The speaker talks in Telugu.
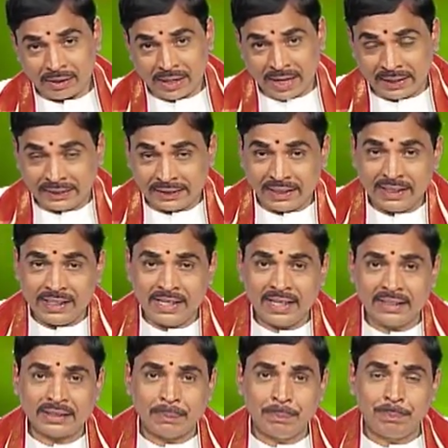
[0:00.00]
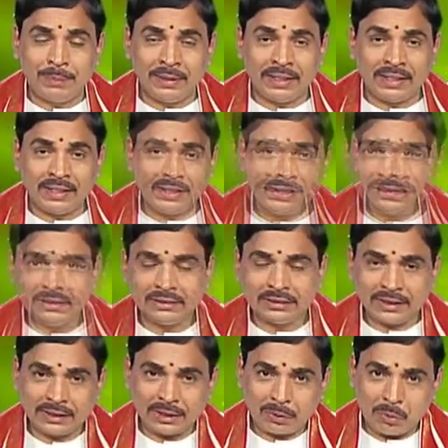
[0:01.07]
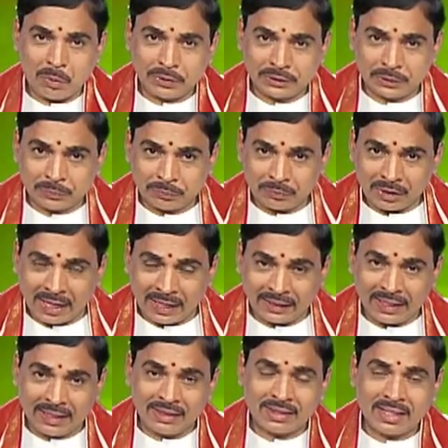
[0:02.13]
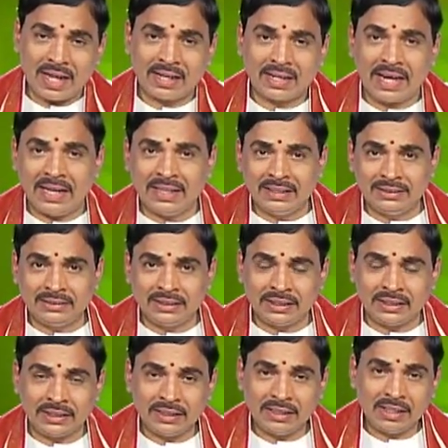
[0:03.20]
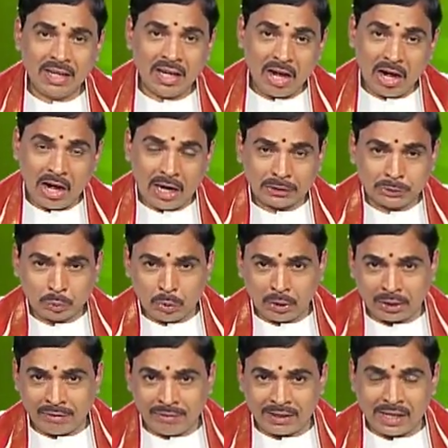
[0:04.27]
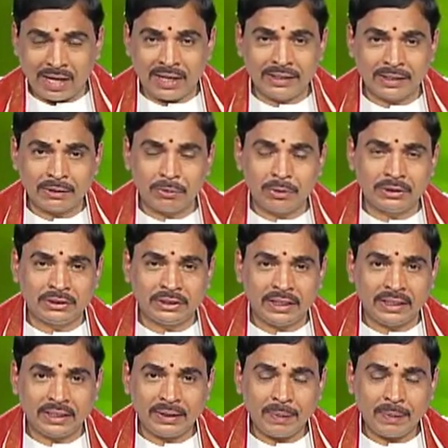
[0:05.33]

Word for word: లంకిణిని చంపి సీత కోసం లంకంతా గాలించి అశోకవనానికి వచ్చి